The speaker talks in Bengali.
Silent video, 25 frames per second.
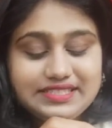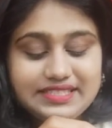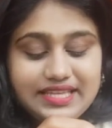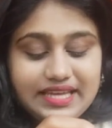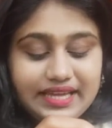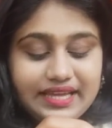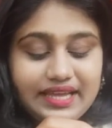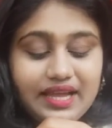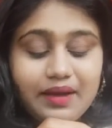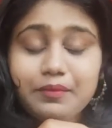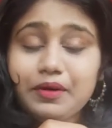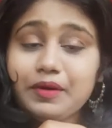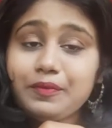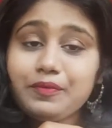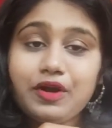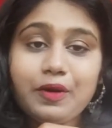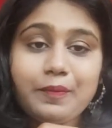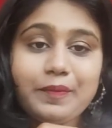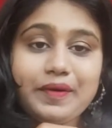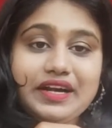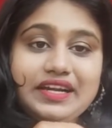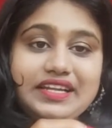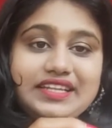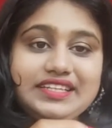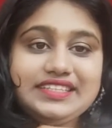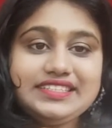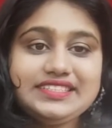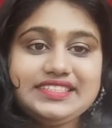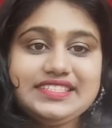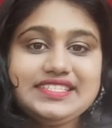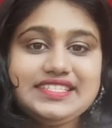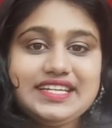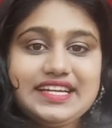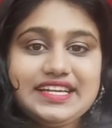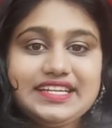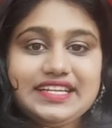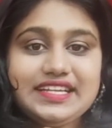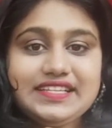থেকে আমার প্রপারলি নিটের
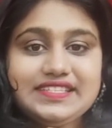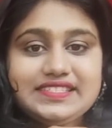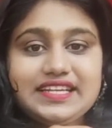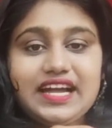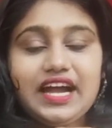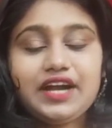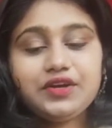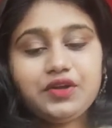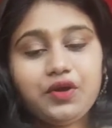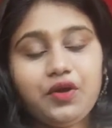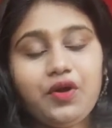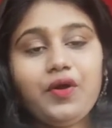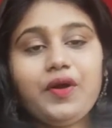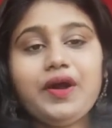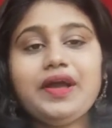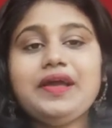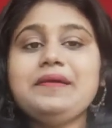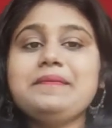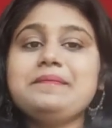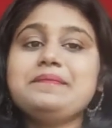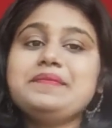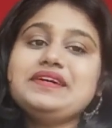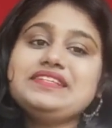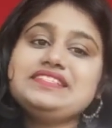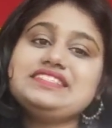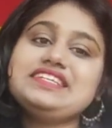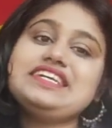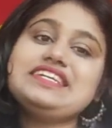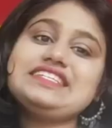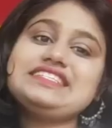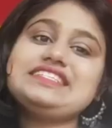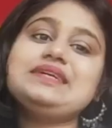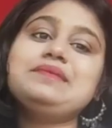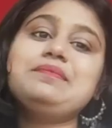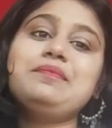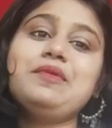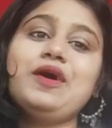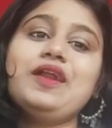জার্নিটা স্টার্ট হয় বাট
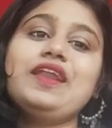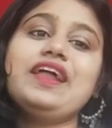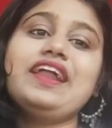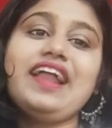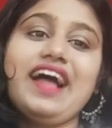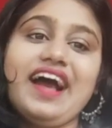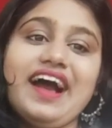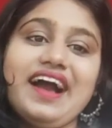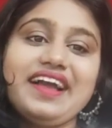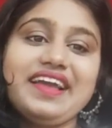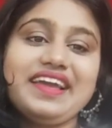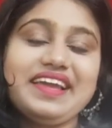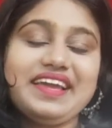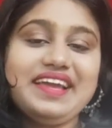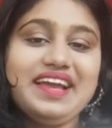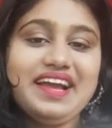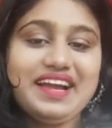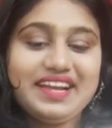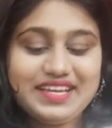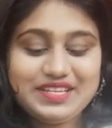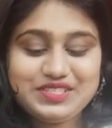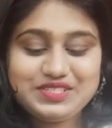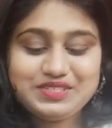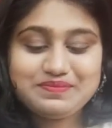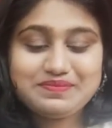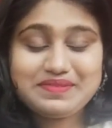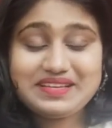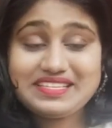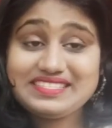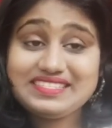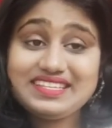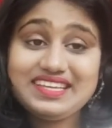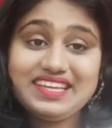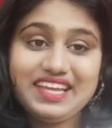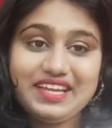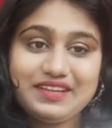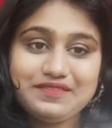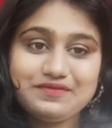এটা বলার আগে কিছু
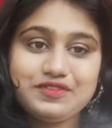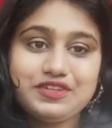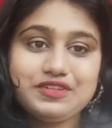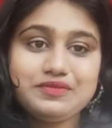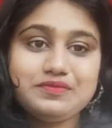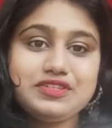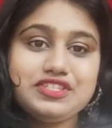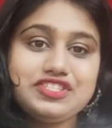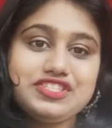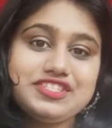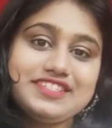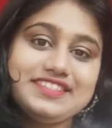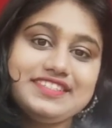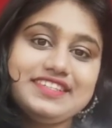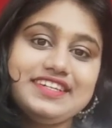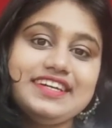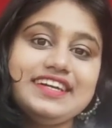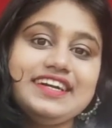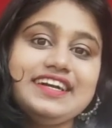বেসিক ইনফরমেশন